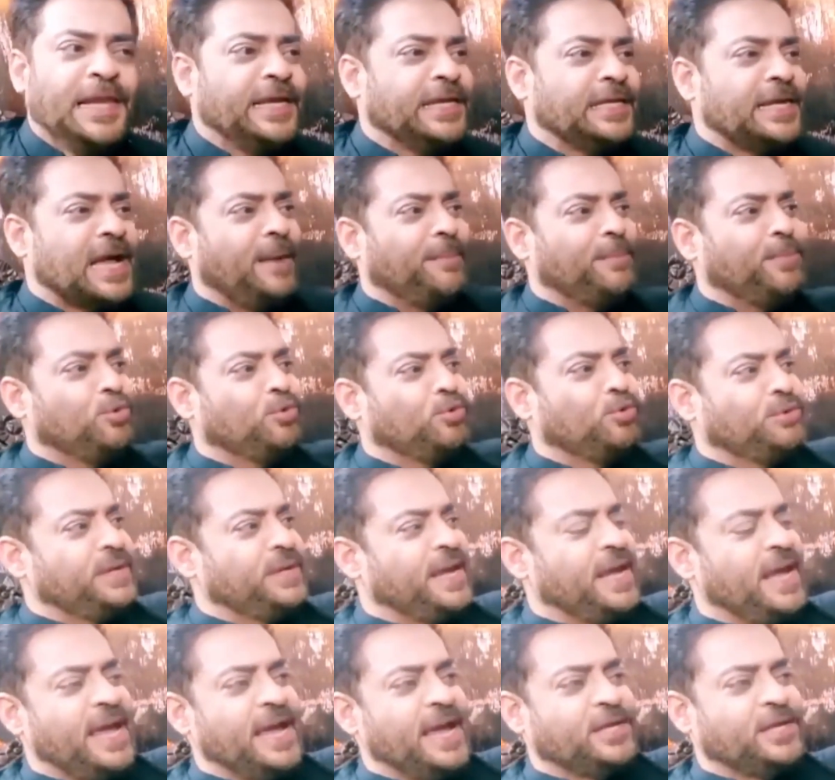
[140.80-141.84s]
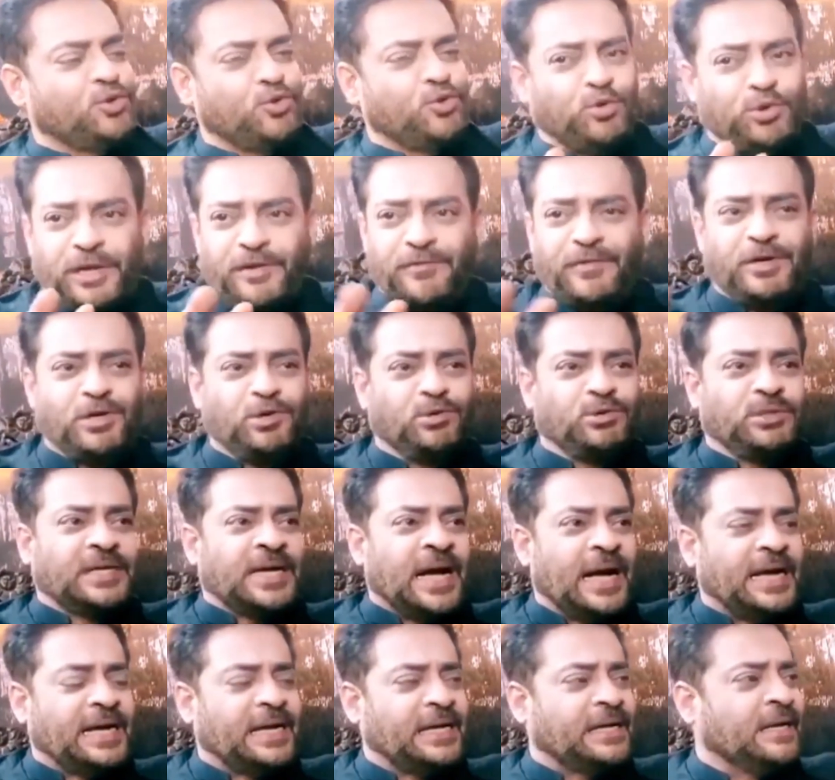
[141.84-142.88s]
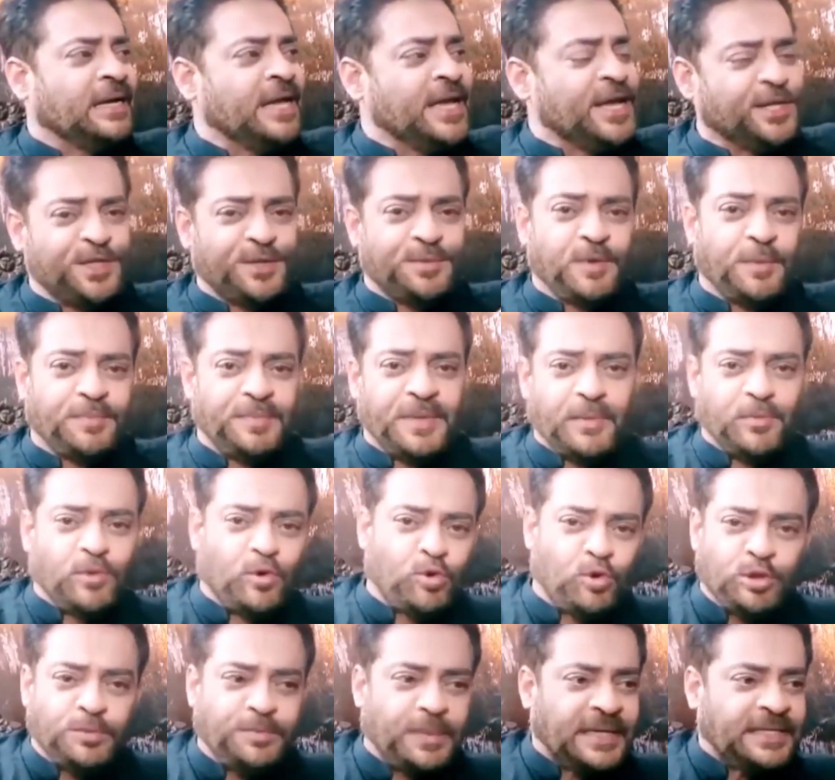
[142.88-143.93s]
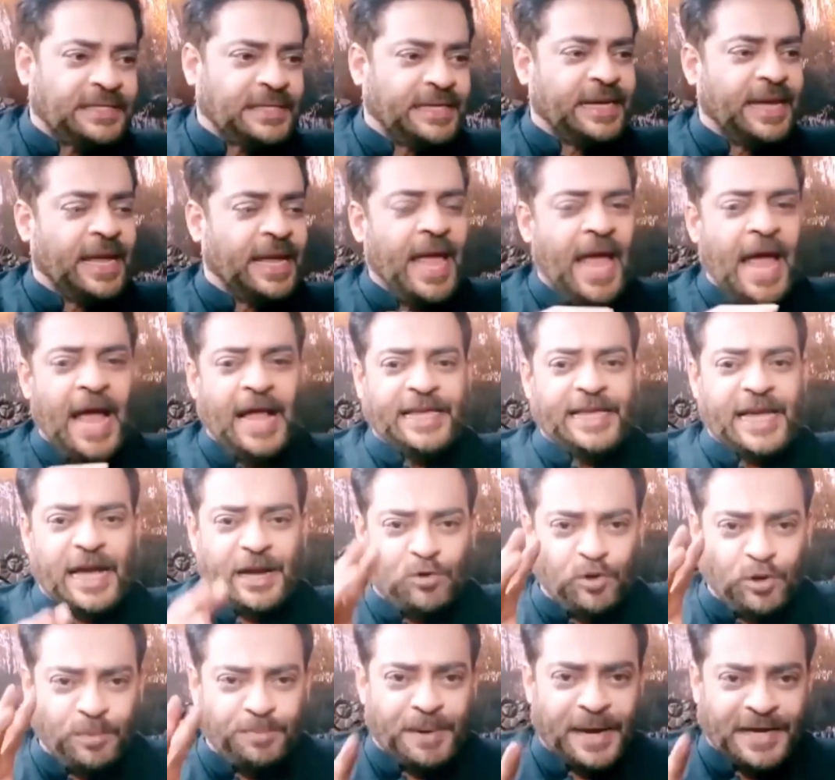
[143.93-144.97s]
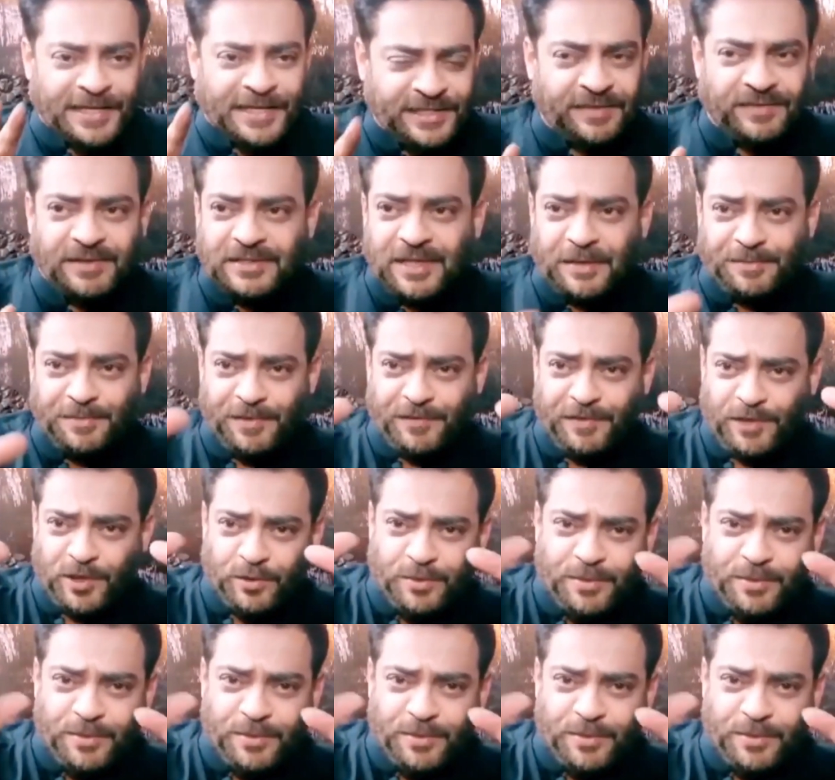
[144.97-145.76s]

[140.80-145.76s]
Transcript: लेकिन आप लोगों ने एक झूठी वीडियो दिखाकर जिसमें अपने आप को खुद बांध रही है क्या कोई बांधते वक्त अपनी